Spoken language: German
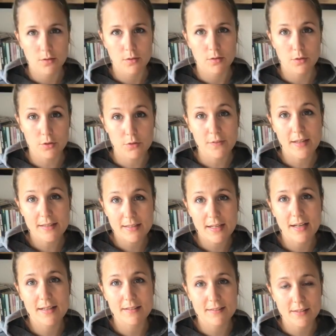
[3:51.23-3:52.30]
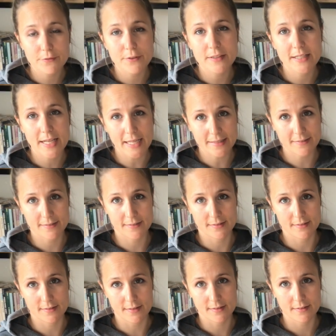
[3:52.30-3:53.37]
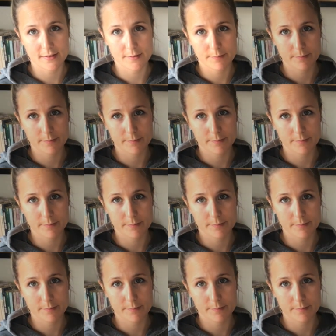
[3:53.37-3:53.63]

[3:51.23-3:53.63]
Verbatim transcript: Uns werden gerade sehr viele Grenzen gesetzt.